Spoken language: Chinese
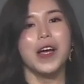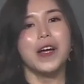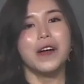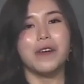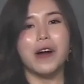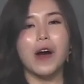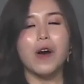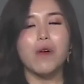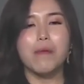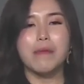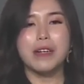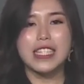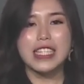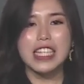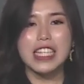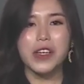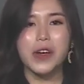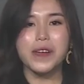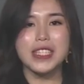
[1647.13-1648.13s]
然后我们
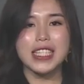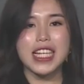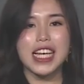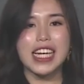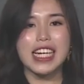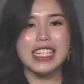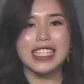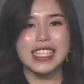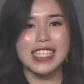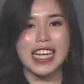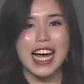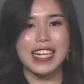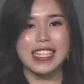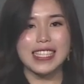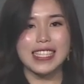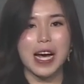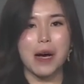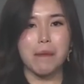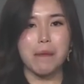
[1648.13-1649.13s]
是用这个香蕉、